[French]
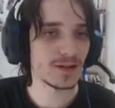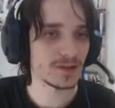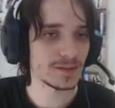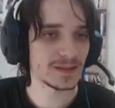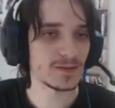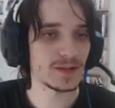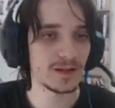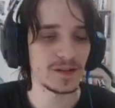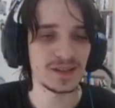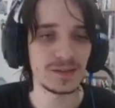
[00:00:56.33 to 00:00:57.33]
Alors je sais pas si ça veut
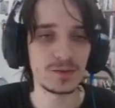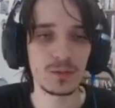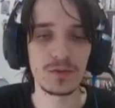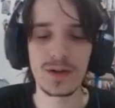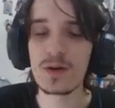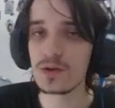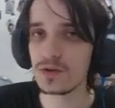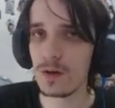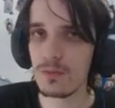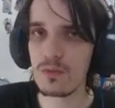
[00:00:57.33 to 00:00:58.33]
dire fin septembre ou fin
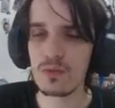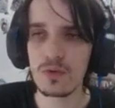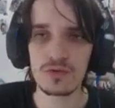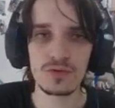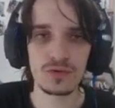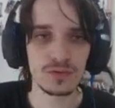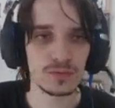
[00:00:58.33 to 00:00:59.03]
octobre ou juste.